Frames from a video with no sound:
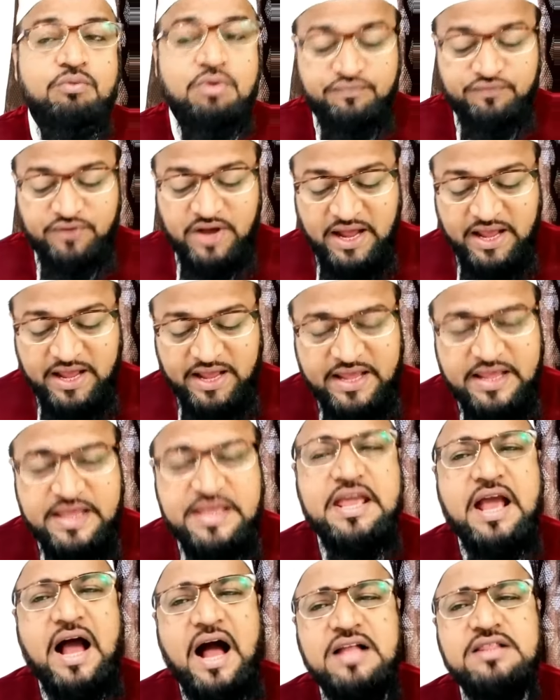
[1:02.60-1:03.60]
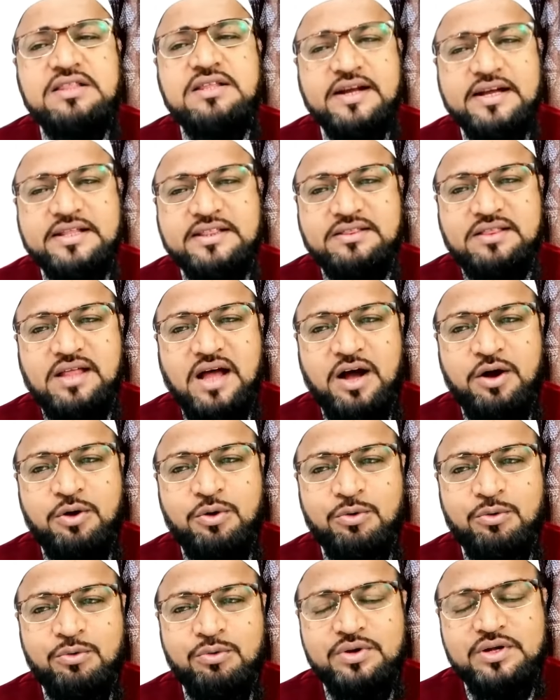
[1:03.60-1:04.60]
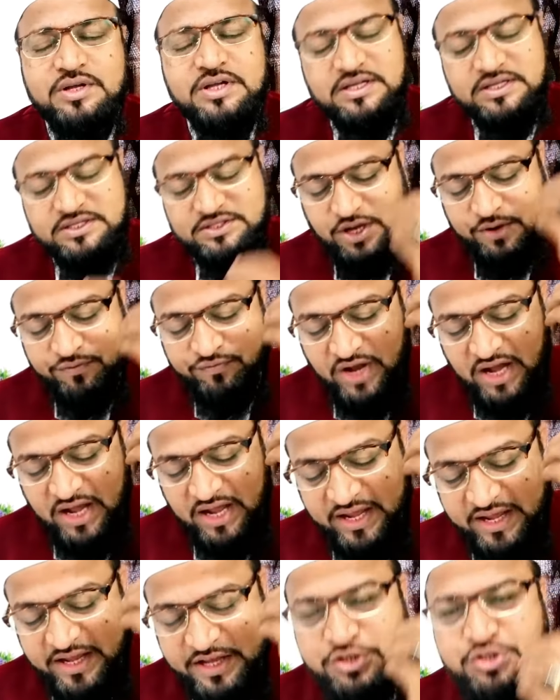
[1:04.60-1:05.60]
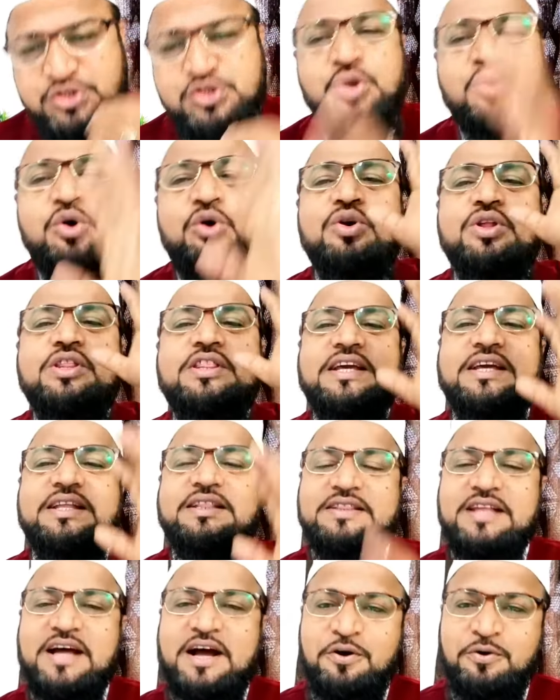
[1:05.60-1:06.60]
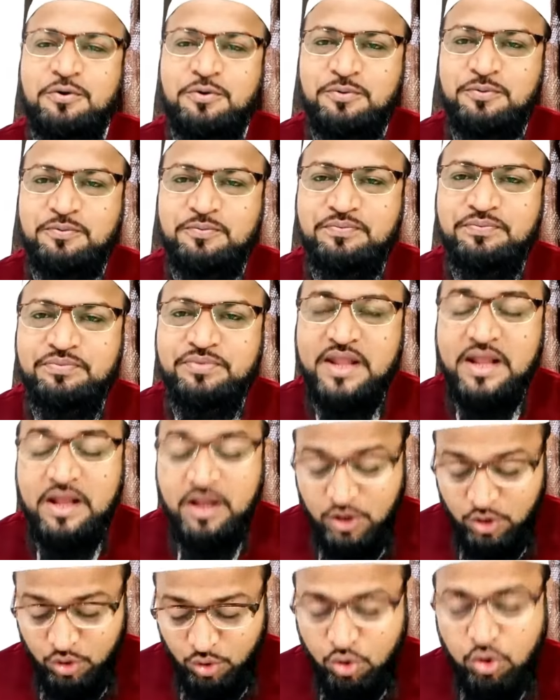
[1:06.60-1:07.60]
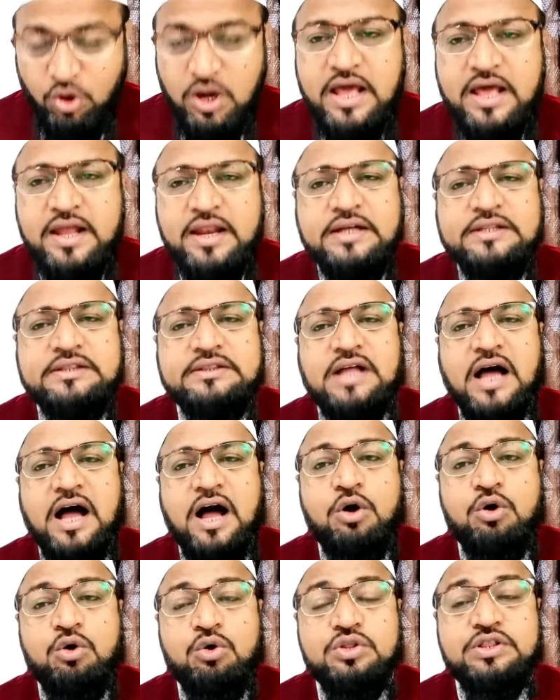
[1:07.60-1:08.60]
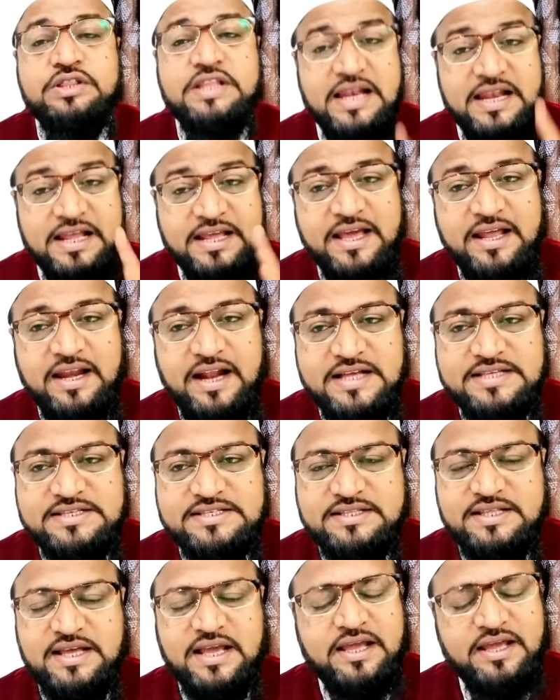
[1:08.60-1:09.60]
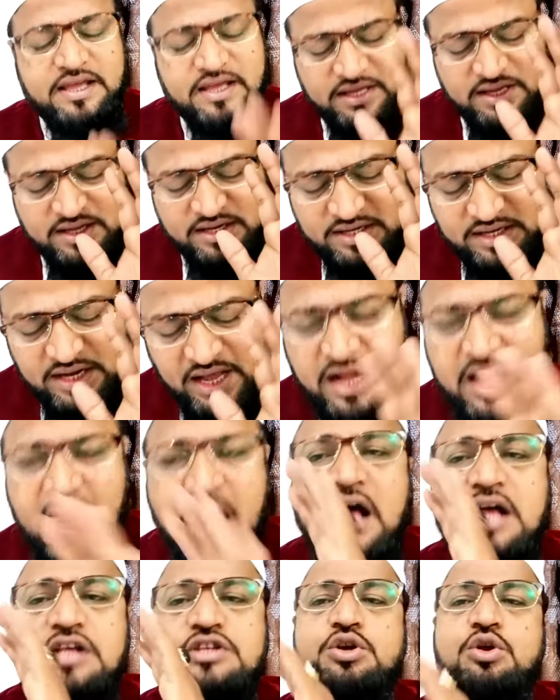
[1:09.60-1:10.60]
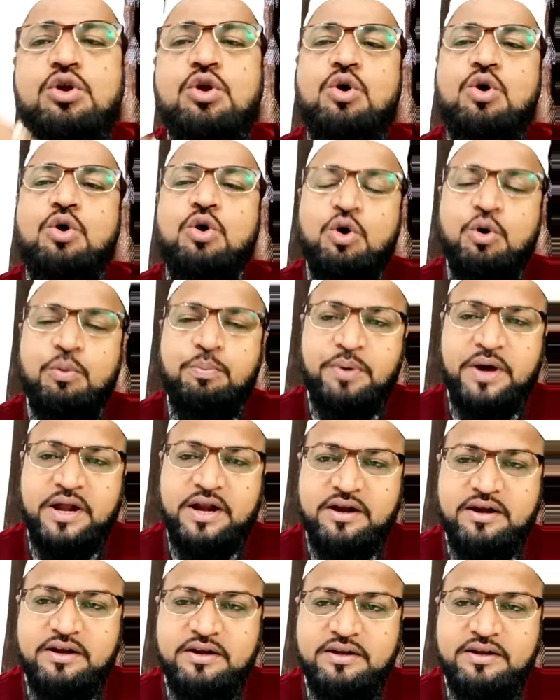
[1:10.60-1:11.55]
वफाए याद रखता हूँ जफाए छोड़ देता हूँ खुले रखता हूँ दिल के रास्ते नाराज लोगों पर